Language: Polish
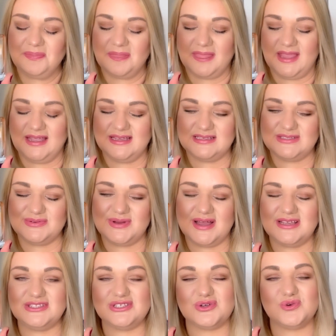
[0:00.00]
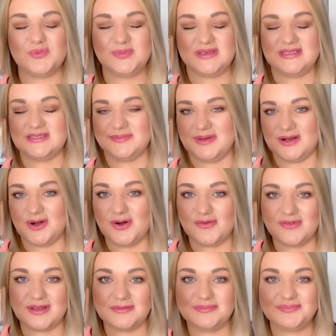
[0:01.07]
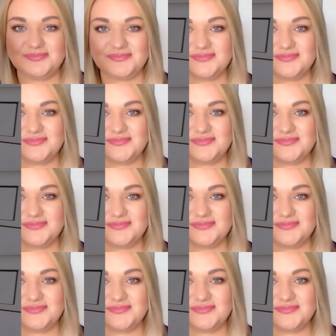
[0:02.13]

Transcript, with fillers: e, słuchajcie, kubki smakowe. Ok,